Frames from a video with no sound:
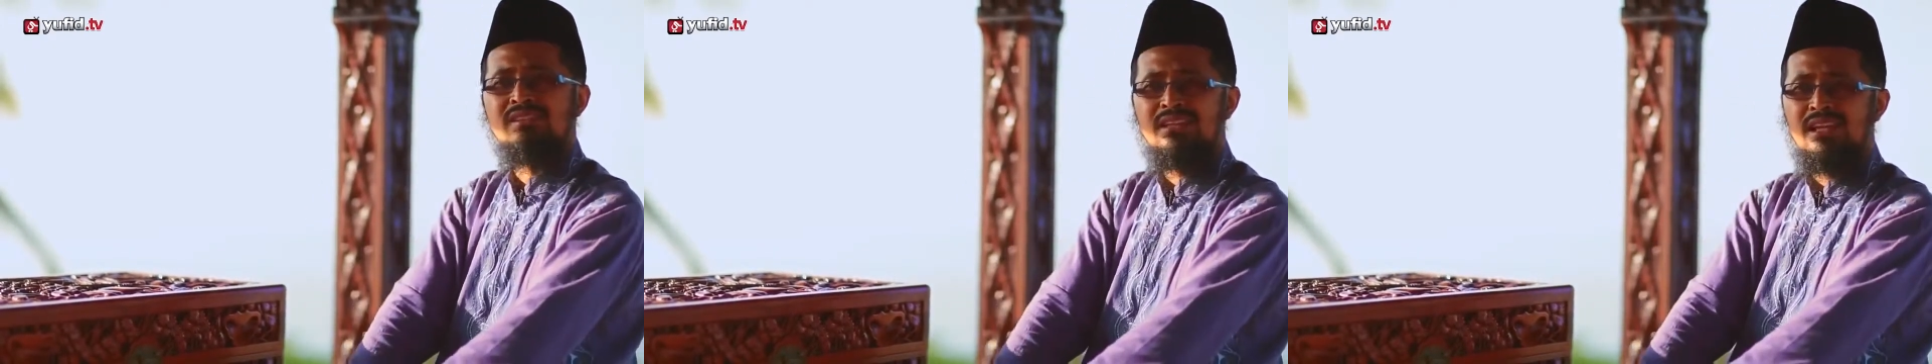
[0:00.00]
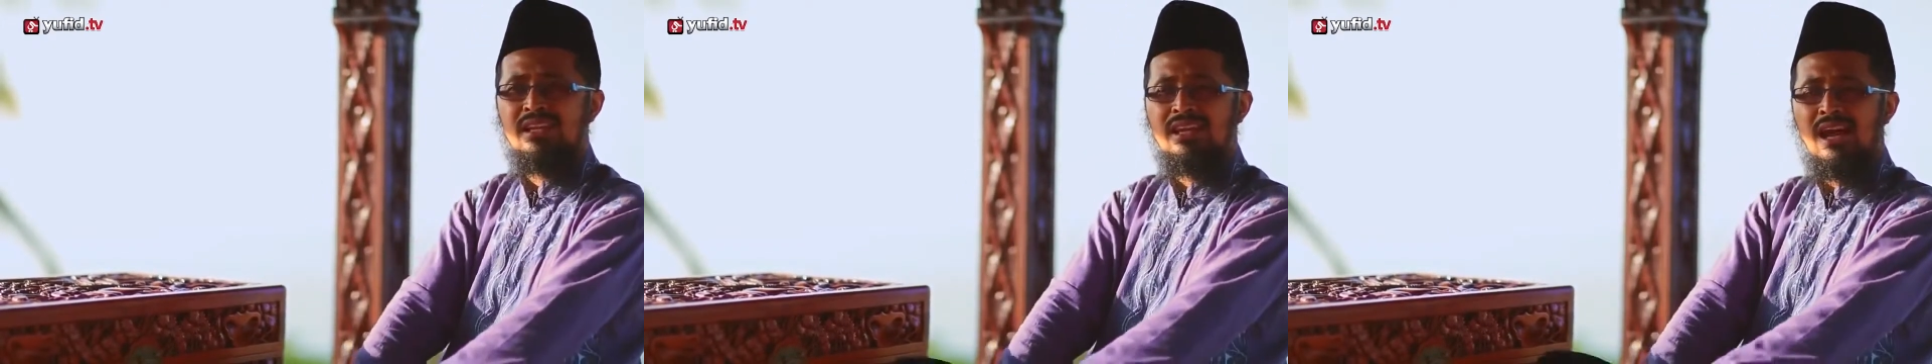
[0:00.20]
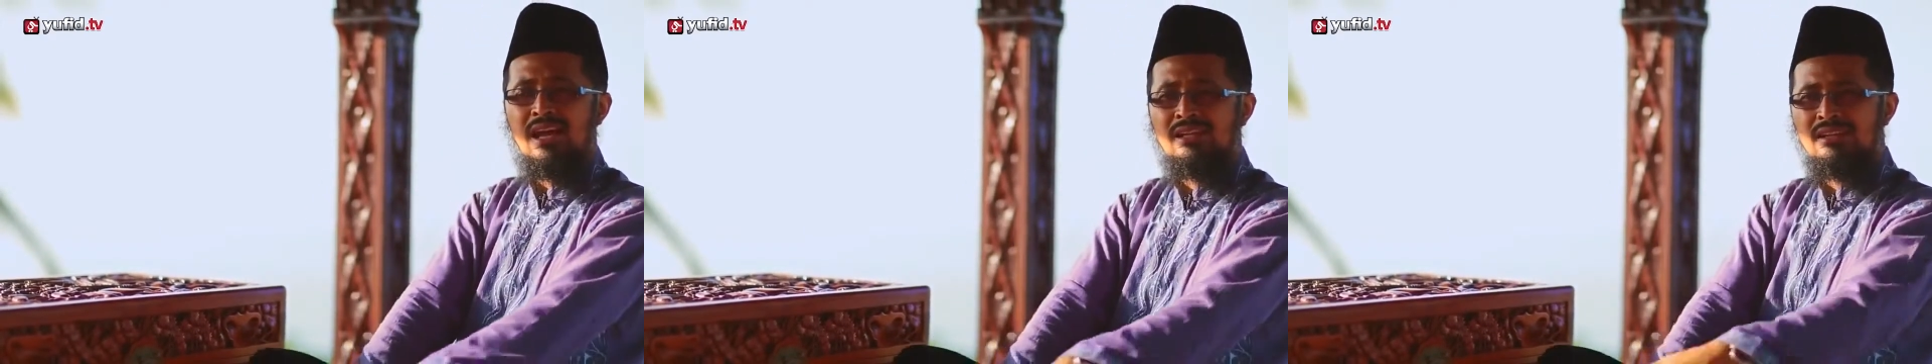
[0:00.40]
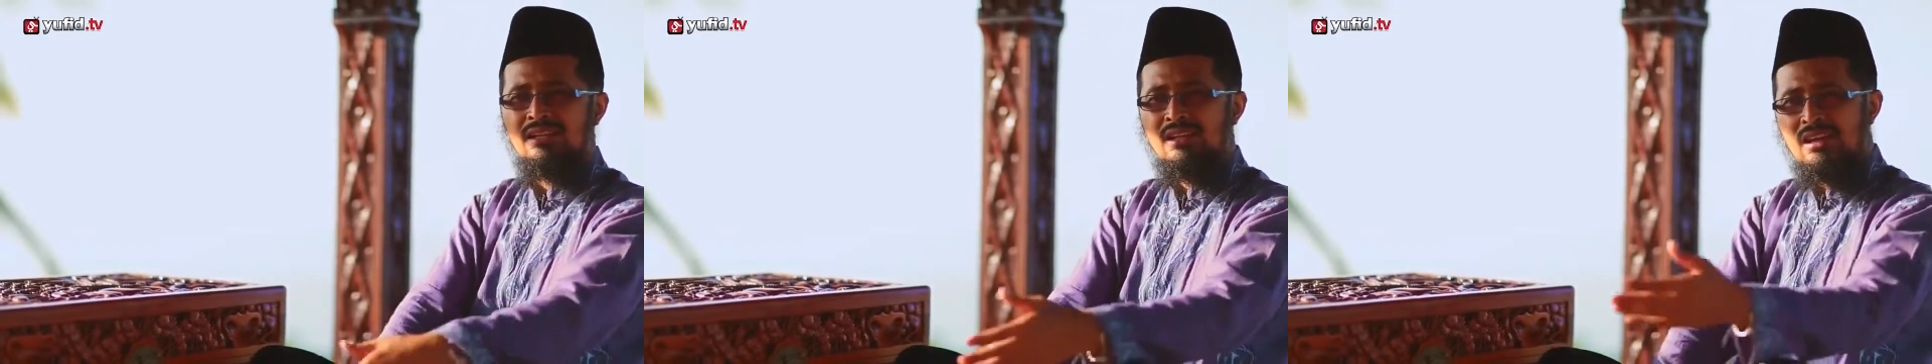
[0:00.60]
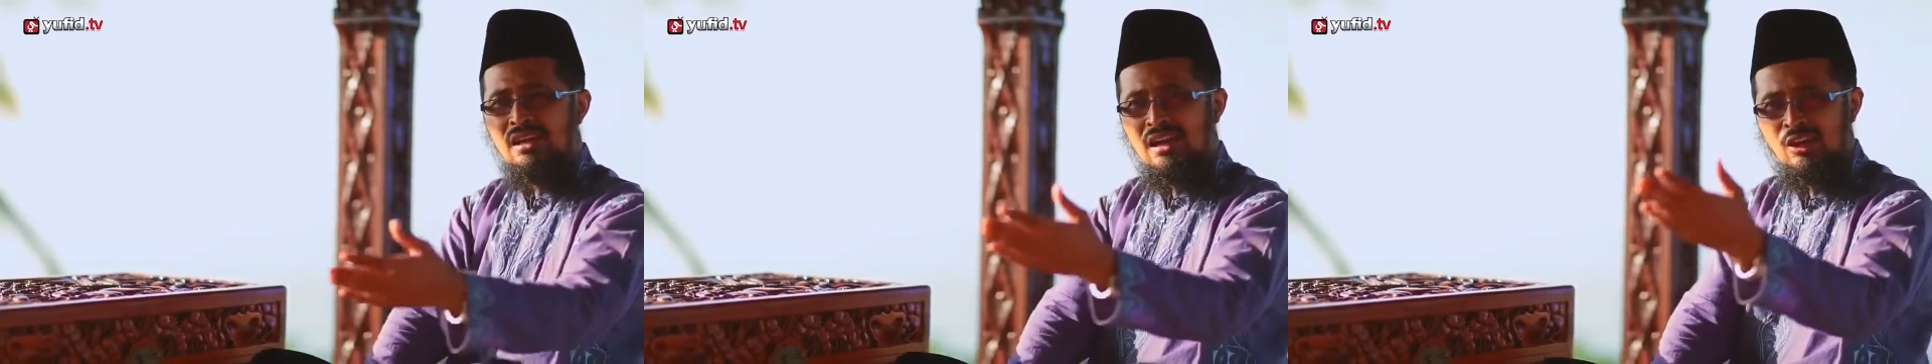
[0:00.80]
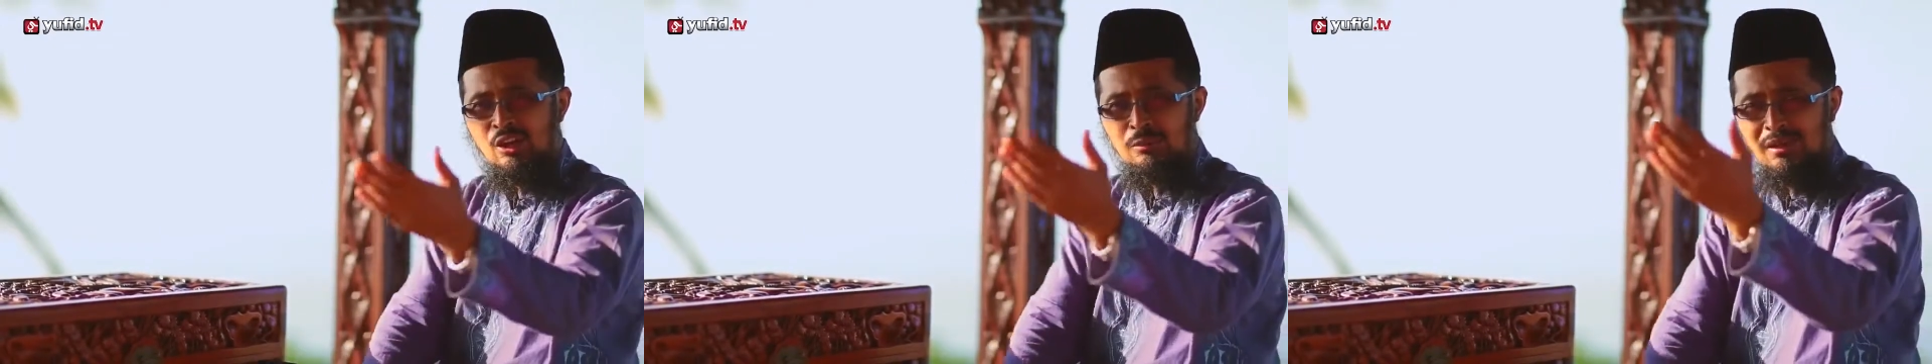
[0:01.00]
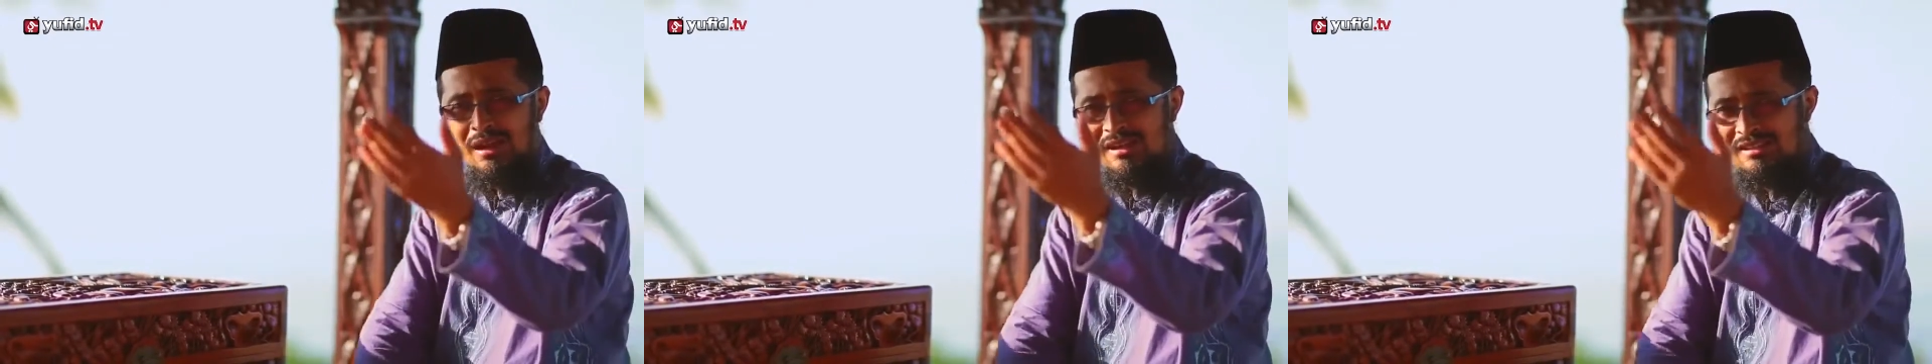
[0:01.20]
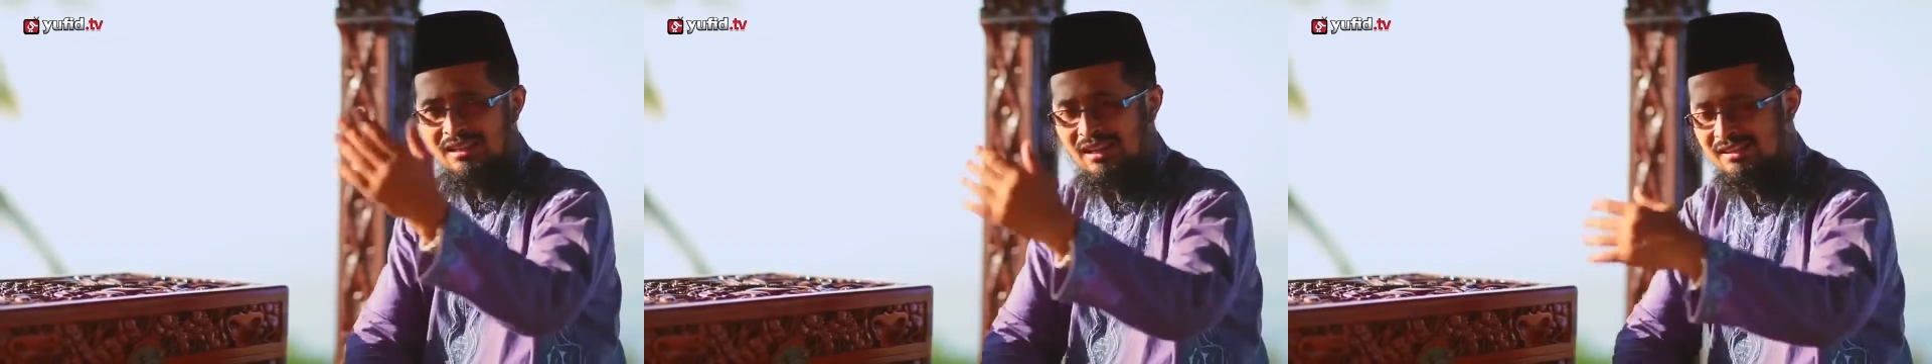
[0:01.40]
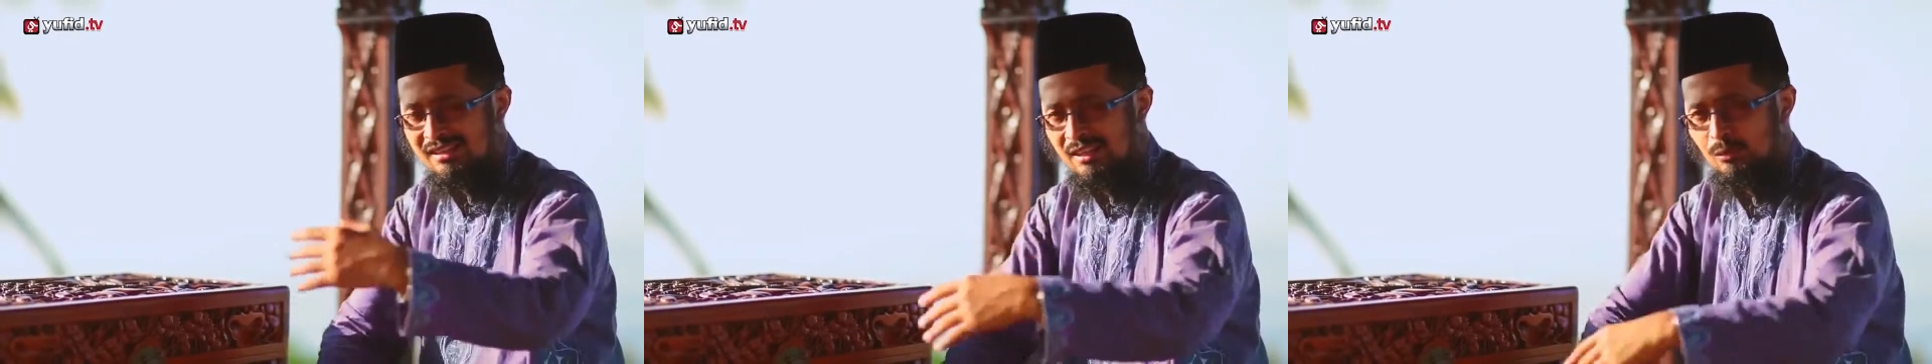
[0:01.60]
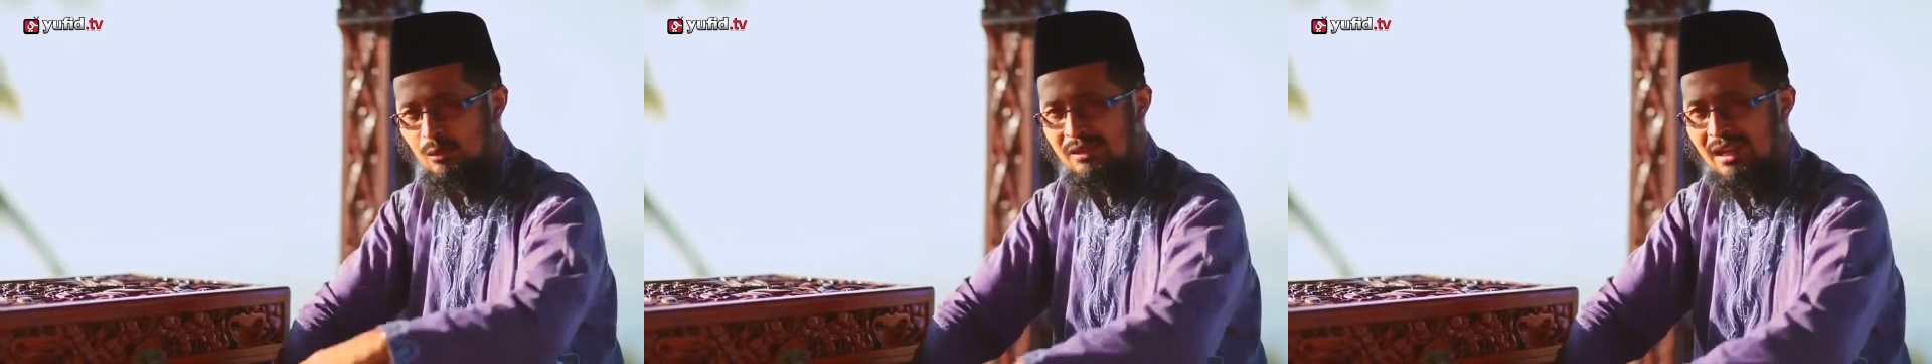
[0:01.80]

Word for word: sekali-kali engkau merasa rezekimu